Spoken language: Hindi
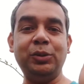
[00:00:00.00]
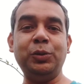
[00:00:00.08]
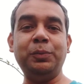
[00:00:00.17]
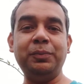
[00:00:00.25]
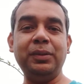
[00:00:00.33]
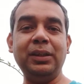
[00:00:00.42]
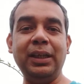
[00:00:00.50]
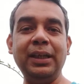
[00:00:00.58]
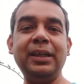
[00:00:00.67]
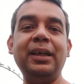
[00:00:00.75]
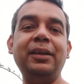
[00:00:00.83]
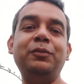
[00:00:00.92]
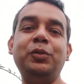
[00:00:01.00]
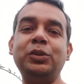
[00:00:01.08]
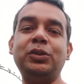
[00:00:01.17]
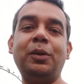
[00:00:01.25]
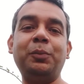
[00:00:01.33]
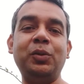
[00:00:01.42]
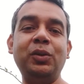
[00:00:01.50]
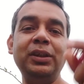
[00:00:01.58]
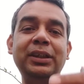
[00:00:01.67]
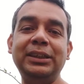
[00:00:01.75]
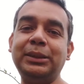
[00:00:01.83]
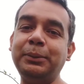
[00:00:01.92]
जो लिंक है वो उसको आपको
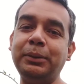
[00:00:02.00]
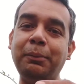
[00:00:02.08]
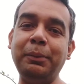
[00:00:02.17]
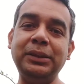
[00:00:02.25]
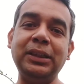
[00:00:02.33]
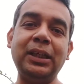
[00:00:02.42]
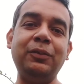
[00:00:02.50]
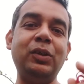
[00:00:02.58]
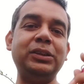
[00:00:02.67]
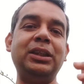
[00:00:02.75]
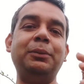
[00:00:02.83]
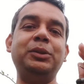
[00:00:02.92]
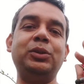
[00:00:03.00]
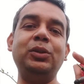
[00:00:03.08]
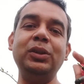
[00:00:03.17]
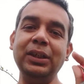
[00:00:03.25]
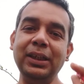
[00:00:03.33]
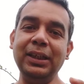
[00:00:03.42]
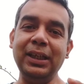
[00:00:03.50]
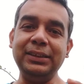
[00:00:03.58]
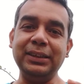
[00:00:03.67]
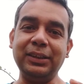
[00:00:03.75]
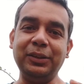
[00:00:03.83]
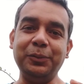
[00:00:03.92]
डिस्क्रिप्शन में मिल जाएगा वहाँ से आप इसको ले
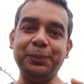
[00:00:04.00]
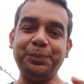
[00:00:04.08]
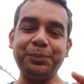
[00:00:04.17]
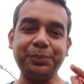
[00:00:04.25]
सकते हो